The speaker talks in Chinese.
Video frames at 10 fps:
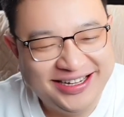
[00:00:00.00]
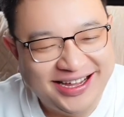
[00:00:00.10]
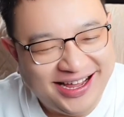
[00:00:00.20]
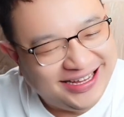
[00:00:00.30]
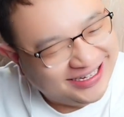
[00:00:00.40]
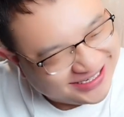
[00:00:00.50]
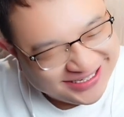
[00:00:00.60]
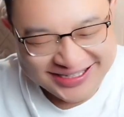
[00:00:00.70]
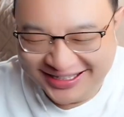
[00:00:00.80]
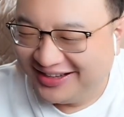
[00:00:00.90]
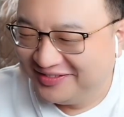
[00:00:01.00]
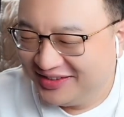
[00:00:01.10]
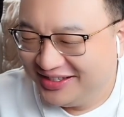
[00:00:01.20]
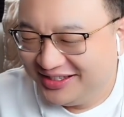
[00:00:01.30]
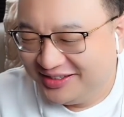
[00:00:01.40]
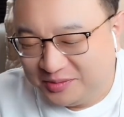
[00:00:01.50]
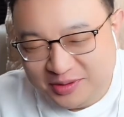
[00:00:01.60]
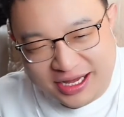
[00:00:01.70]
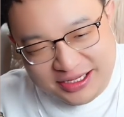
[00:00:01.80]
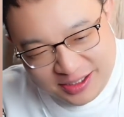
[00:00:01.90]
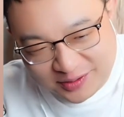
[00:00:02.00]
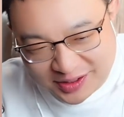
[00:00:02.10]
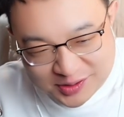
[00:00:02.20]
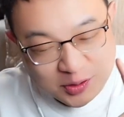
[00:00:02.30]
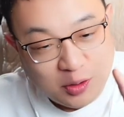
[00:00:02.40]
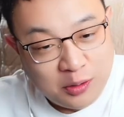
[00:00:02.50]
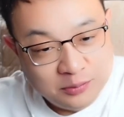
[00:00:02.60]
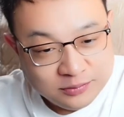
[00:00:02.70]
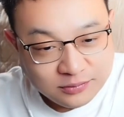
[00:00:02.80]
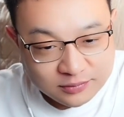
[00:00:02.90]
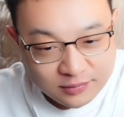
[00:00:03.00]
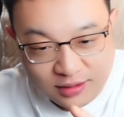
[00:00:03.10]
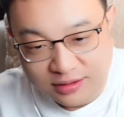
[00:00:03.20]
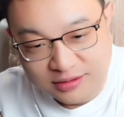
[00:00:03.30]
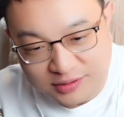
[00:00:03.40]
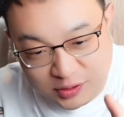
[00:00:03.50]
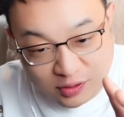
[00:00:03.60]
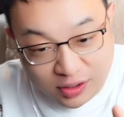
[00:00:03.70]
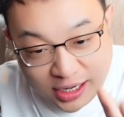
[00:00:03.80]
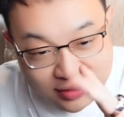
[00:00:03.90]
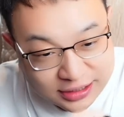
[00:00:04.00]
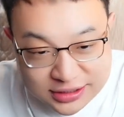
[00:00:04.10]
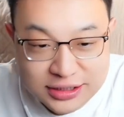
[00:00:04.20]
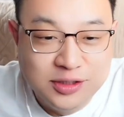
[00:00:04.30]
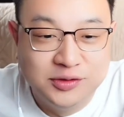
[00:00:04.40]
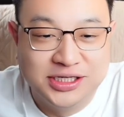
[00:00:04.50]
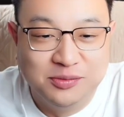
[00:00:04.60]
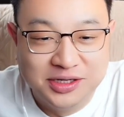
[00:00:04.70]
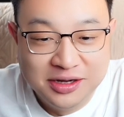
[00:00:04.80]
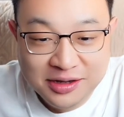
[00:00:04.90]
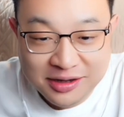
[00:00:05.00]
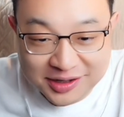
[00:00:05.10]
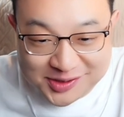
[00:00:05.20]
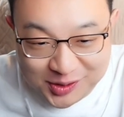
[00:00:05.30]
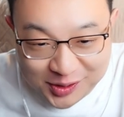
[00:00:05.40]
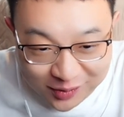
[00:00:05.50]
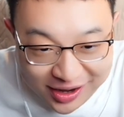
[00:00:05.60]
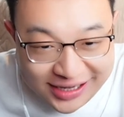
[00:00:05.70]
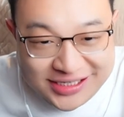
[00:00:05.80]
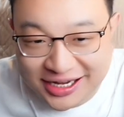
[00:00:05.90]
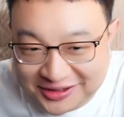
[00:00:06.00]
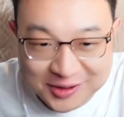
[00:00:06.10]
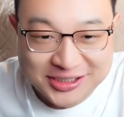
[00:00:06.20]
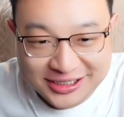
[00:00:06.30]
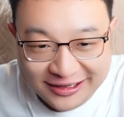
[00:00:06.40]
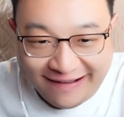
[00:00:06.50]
还得。你想怎么聊说？要说碎龙，你想怎么聊？碎龙，得是你有也行。碎龙、阿浅都齐了，